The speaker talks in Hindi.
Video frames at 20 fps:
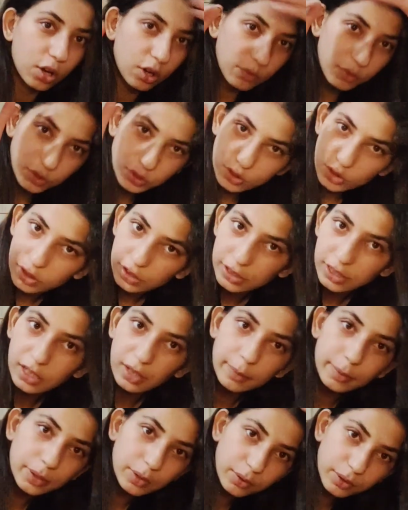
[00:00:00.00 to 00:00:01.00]
वो जो
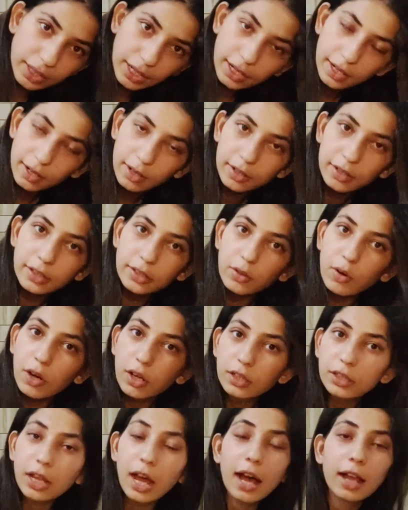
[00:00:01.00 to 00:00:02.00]
टर्बन होता है ना
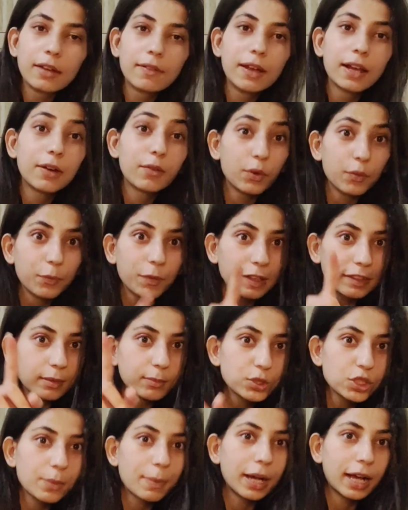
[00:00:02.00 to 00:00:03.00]
टाल वाला वो वैसे
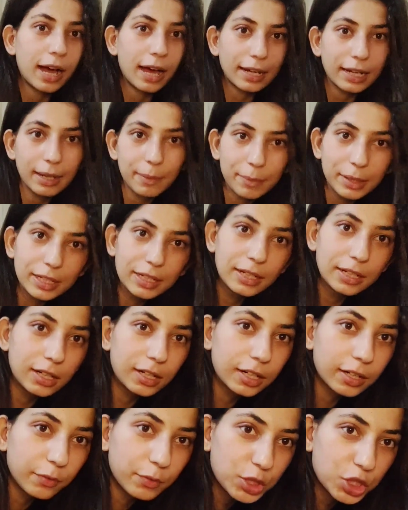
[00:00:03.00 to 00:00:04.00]
मुझे मंगाना है मेरी
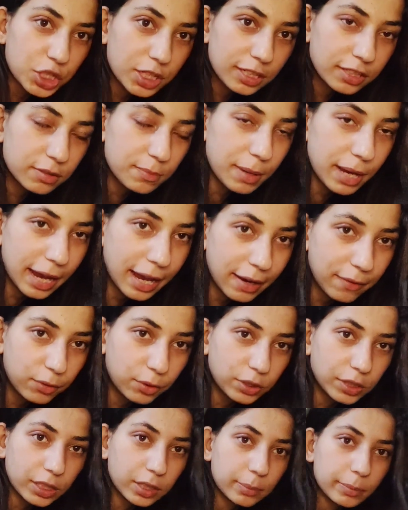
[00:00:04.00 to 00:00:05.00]
विश uh, लिस्ट में है
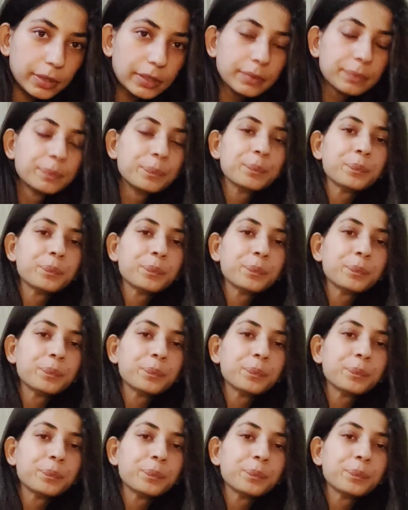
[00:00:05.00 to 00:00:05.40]
वो टर्बन